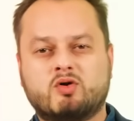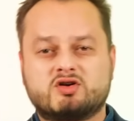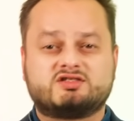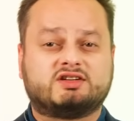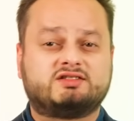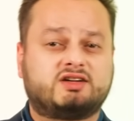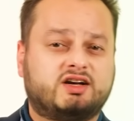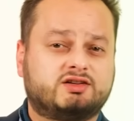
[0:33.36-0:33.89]

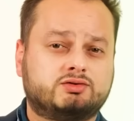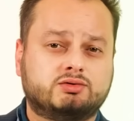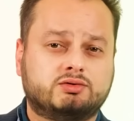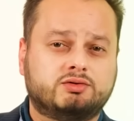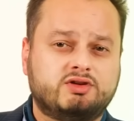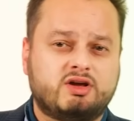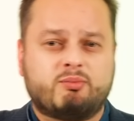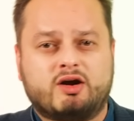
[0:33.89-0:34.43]
Можно
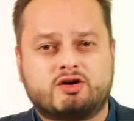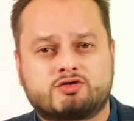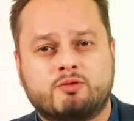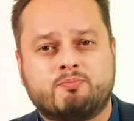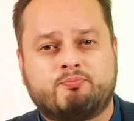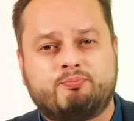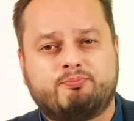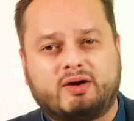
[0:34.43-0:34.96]
сразу
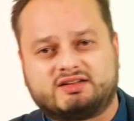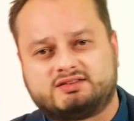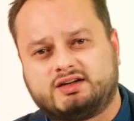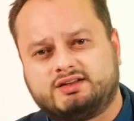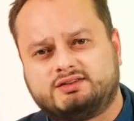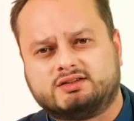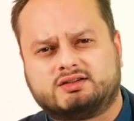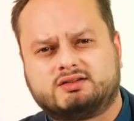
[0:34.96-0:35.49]
небольшой
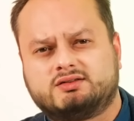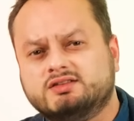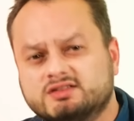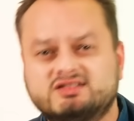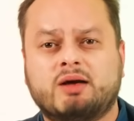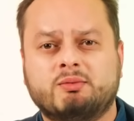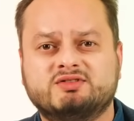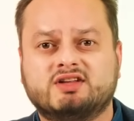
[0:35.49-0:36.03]
портретик,
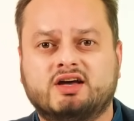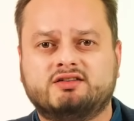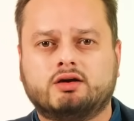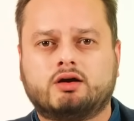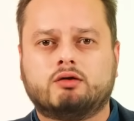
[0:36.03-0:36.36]
сами знаете